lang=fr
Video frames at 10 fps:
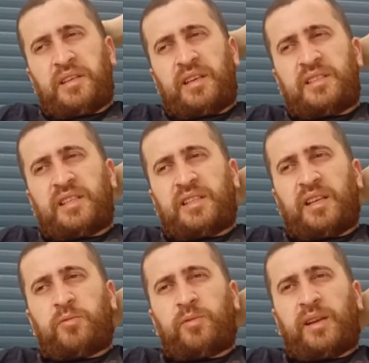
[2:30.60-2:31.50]
Et ZDA
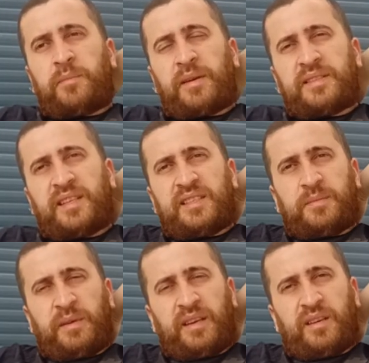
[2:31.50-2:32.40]
ah, To Like Princess,
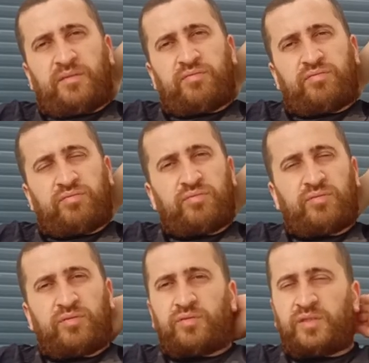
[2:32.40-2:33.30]
mais
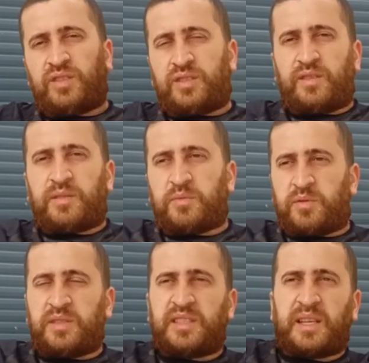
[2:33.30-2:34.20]
je, me
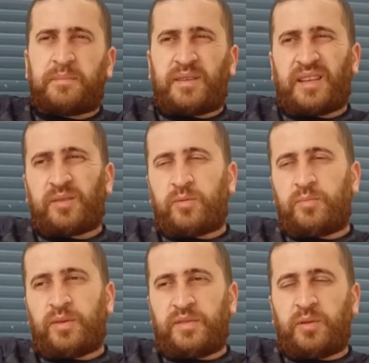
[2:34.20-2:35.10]
suis dit 4, 4 euros
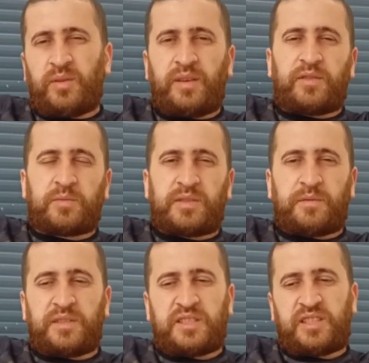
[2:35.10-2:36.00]
pour un de grenier, franchement ça
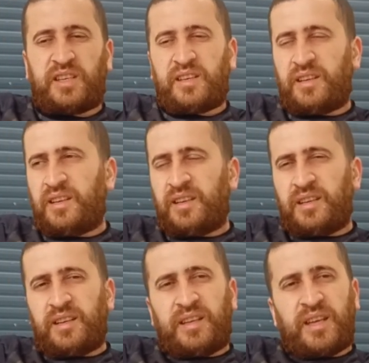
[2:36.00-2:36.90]
faisait chier.
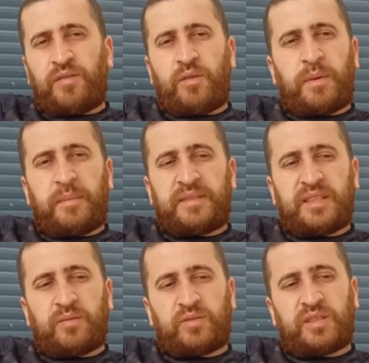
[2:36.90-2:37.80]
Et vous voulait pas
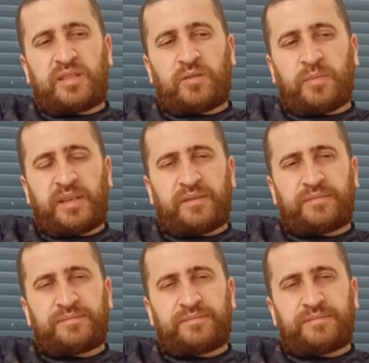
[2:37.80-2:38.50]
baisser, donc j'ai laissé tomber.